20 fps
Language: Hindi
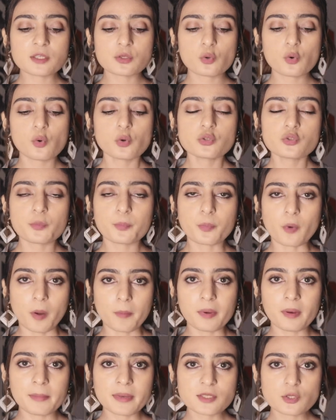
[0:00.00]
इसको जो
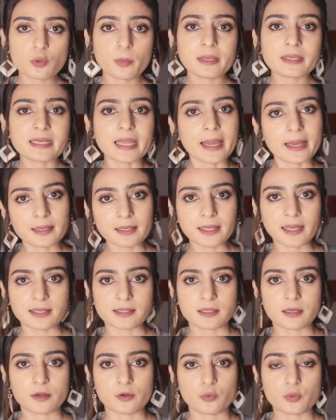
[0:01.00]
प्रॉब्लम है इसको मैं टैकल
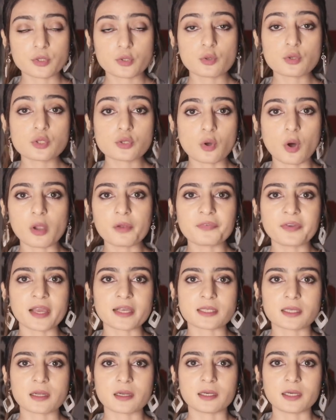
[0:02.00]
कैसे करूँ इसको सॉल्व
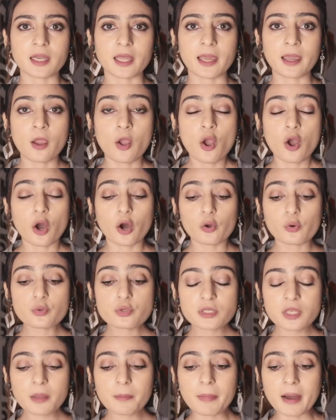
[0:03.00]
कैसे करना है और
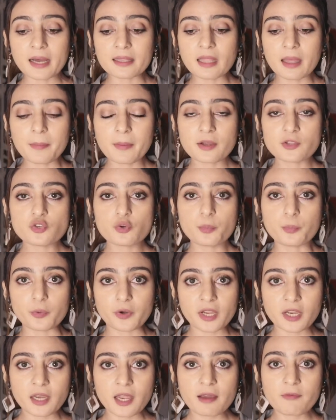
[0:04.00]
उसके बाद आपका जो
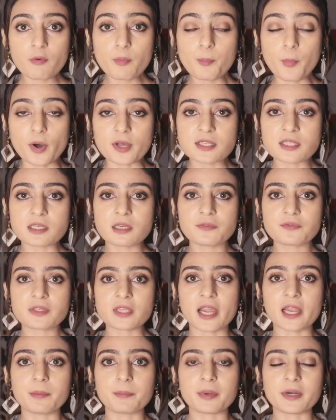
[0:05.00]
ब्रेन है वो पॉजिटिव
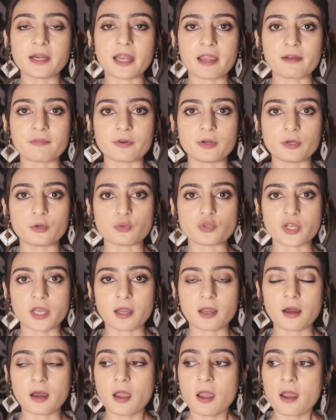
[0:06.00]
साइड पर डाइवर्ट हो
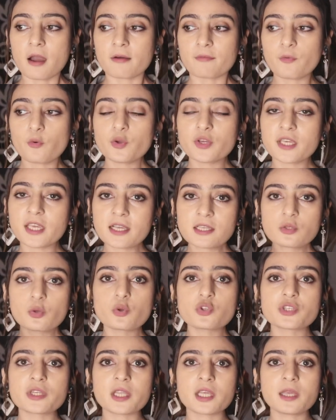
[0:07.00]
जाएगा वो ये
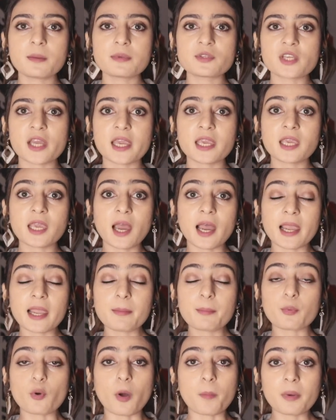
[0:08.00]
सोचने की बजाय कि हाँ
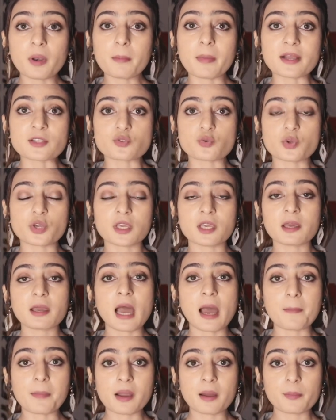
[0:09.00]
ये प्रॉब्लम आ चुकी है
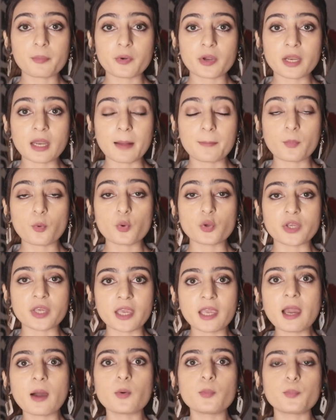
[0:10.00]
आपका ब्रेन आपको
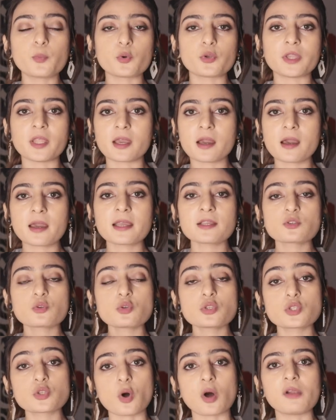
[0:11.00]
ये आउटपुट देगा कि
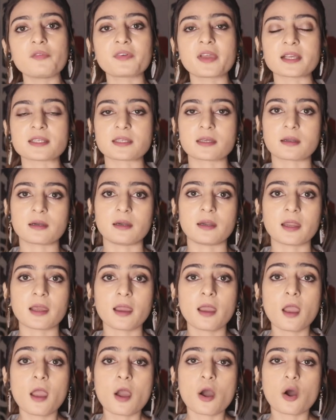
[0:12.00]
इसको सॉल्व कैसे करना है